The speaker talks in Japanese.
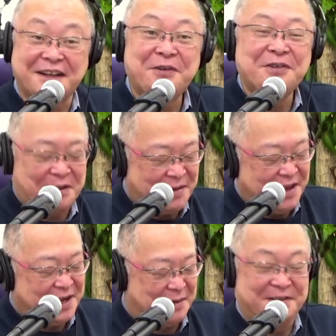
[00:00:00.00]
こういうのやっぱ
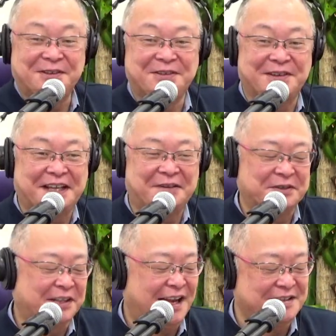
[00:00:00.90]
り映画見るのにはね、こ
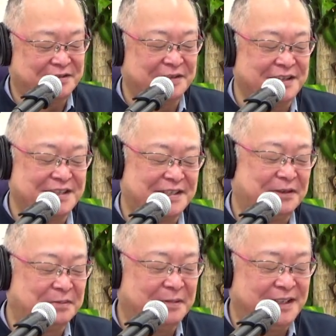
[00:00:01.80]
の75インチって
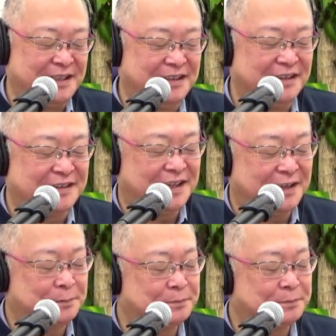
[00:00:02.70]
ほんまにいいんですけど、